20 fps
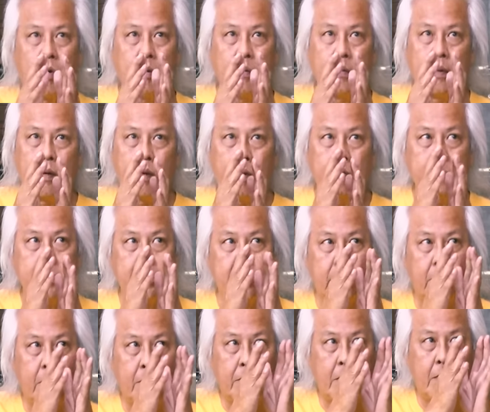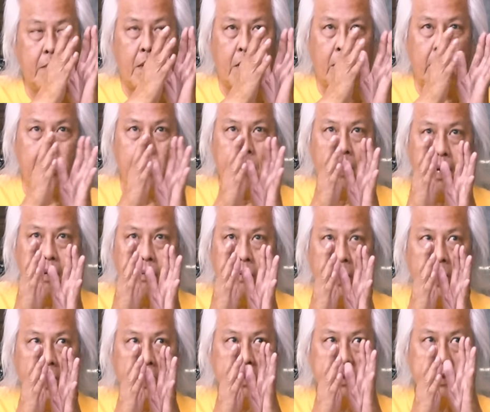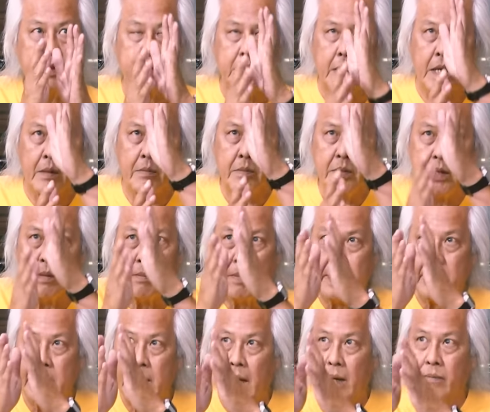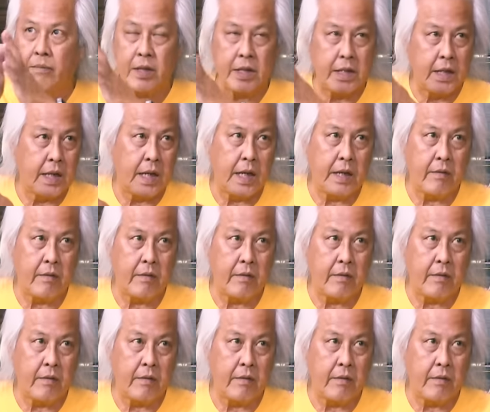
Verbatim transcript: คนมีความรู้สึกว่าพอมองเห็นภาพอย่างเงี้ยเสียงมันจะไปตามยังไง